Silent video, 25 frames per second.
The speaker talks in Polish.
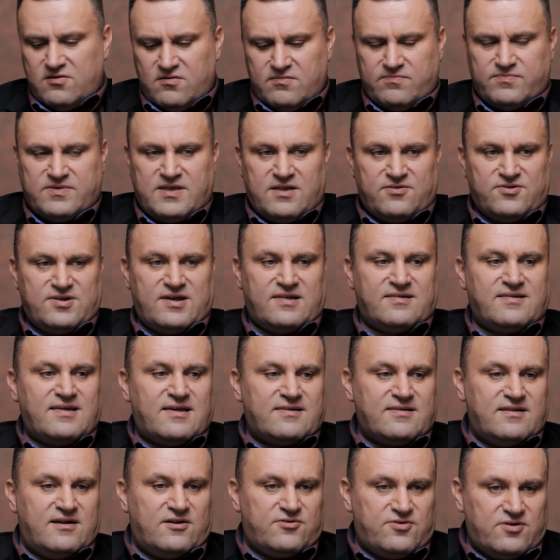I on ten czas
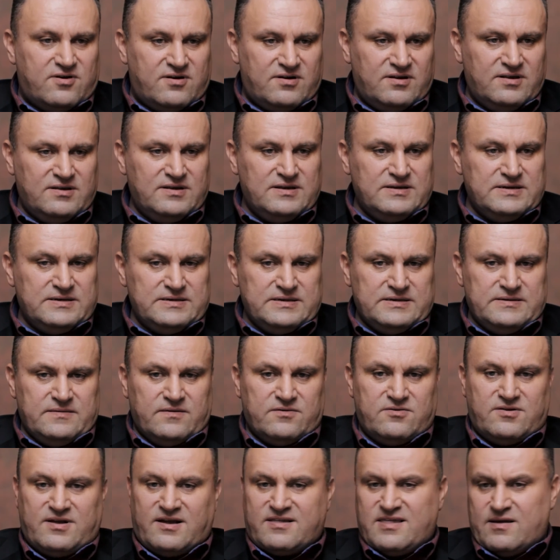zaznacza.
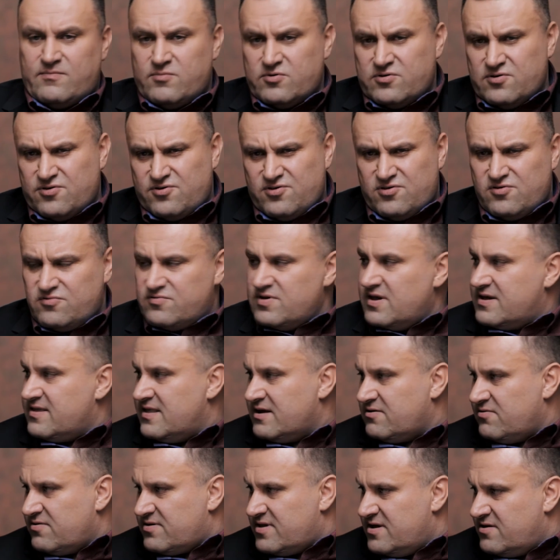To tak samo dotyczy tutaj
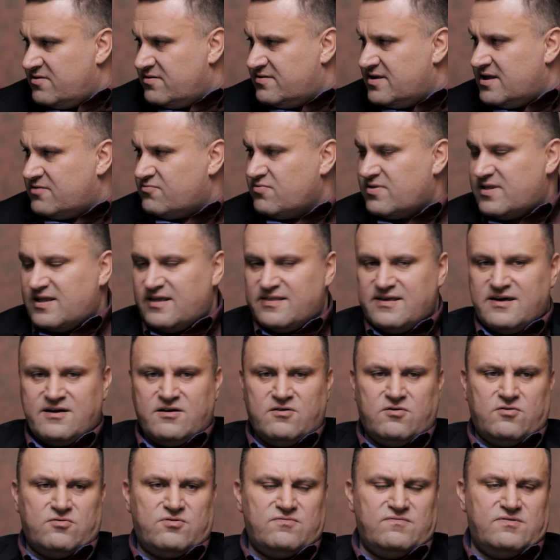krakowskiego teatru
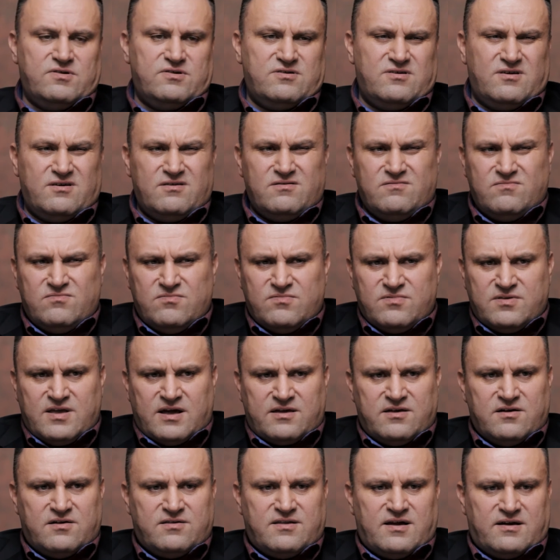starego oczywiście i
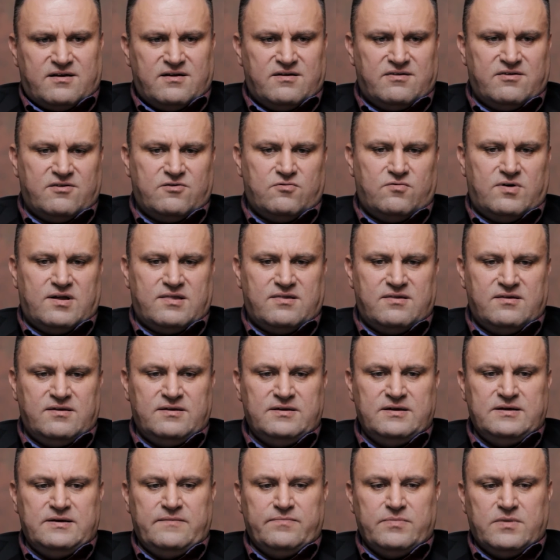takich, takich sytuacji,
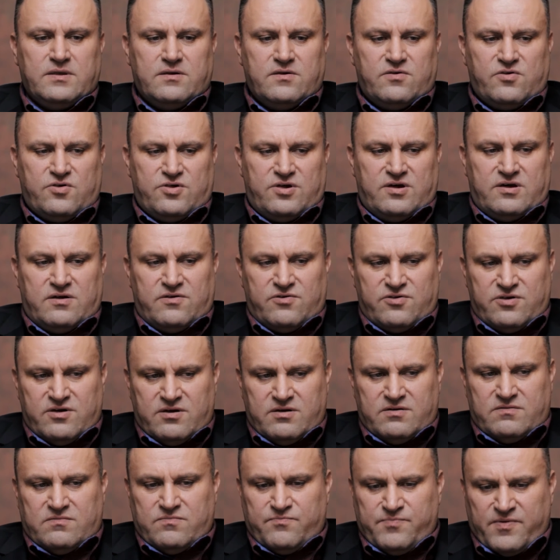że,
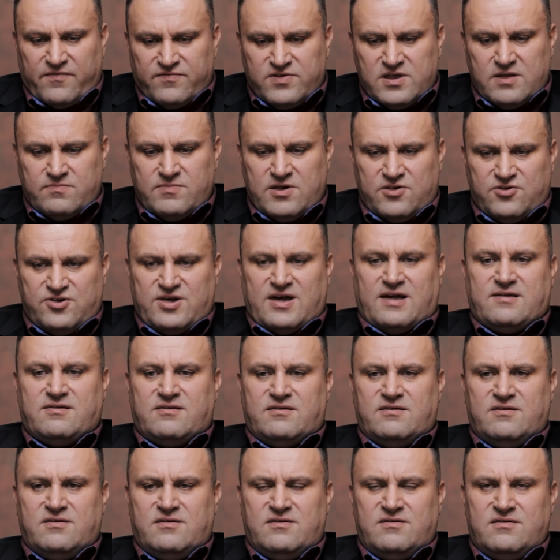że powinien mieć
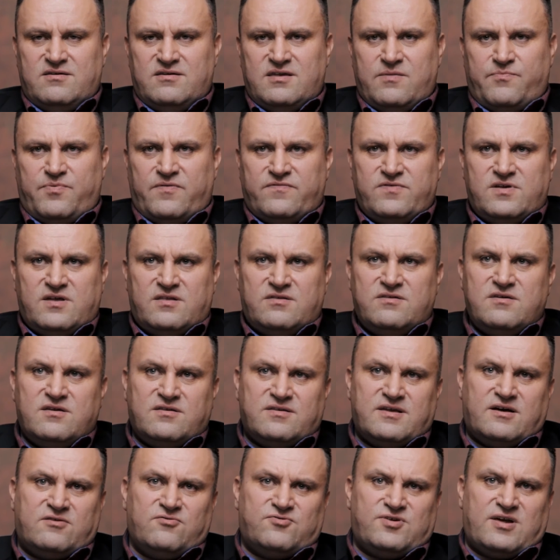czas i, i nie powinien
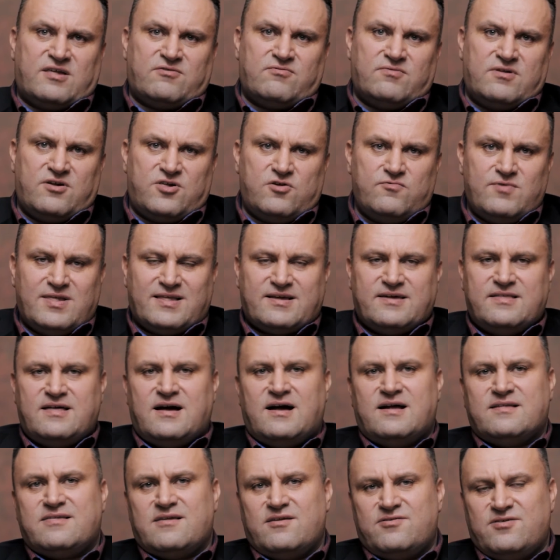nikt tego czasu na siłę
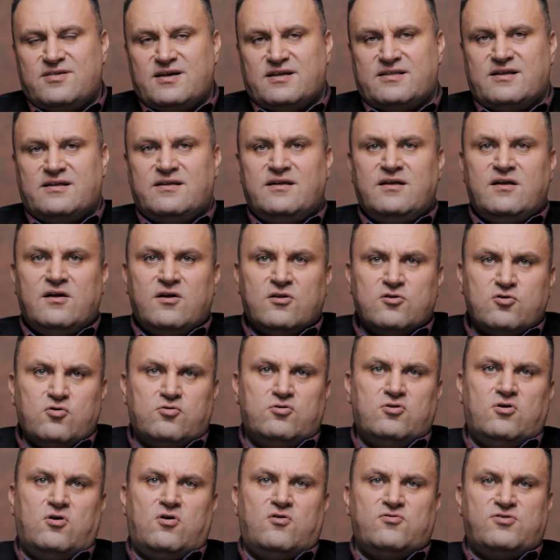skracać i tak dalej.
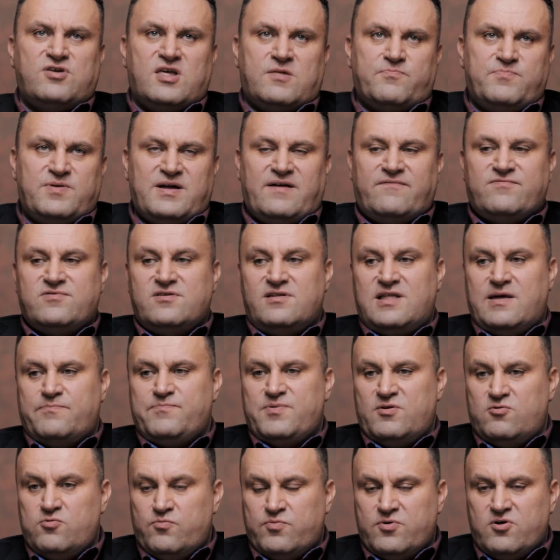Trudno, on się sprawdzi
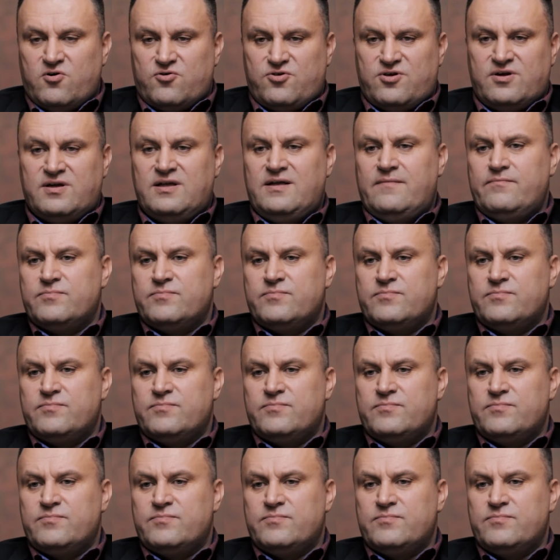lepiej lub gorzej.